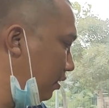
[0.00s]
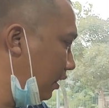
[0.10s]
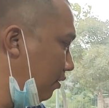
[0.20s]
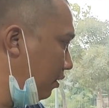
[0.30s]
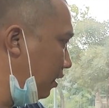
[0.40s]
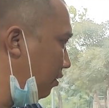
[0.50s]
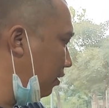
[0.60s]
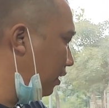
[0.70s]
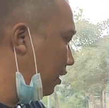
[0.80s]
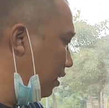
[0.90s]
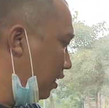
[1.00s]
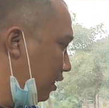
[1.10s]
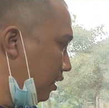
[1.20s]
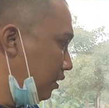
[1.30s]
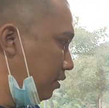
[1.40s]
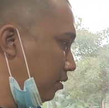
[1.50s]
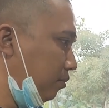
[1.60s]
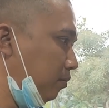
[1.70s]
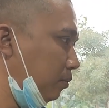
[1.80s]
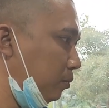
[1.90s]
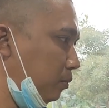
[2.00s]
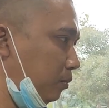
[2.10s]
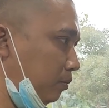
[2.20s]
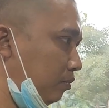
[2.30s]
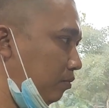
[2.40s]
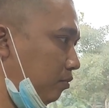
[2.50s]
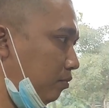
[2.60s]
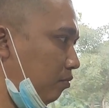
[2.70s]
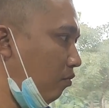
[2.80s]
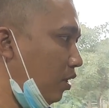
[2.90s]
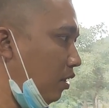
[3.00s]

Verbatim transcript: Oke, okay, oke, okay, oke. Okay. Dia ada dua sih variannya.